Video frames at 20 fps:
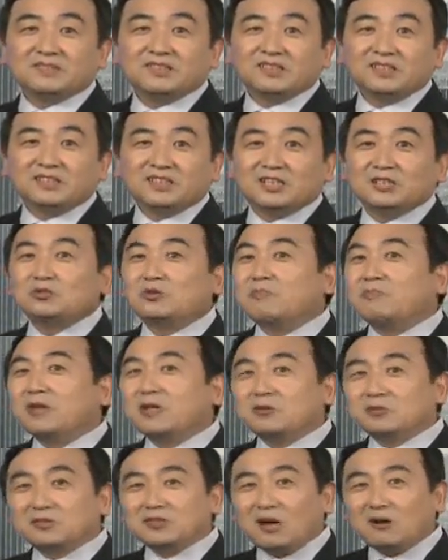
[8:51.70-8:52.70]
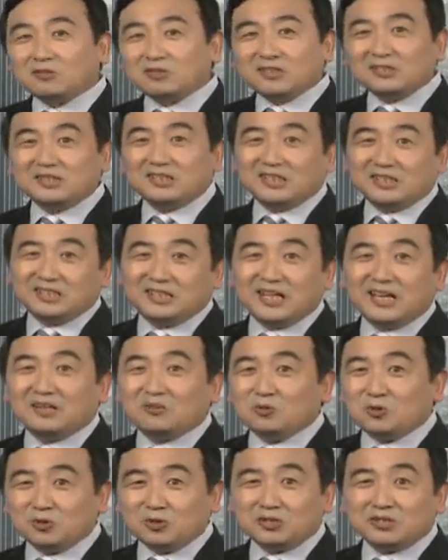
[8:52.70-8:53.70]
人说没有道德底线了，
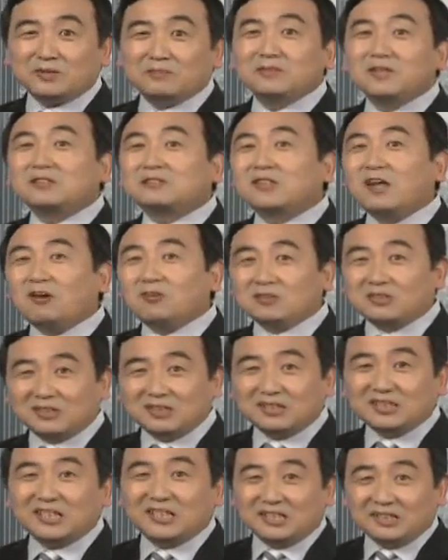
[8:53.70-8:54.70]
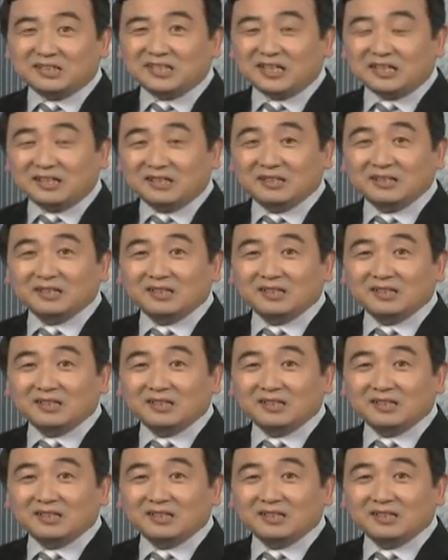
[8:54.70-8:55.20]
我说什么叫道德底线？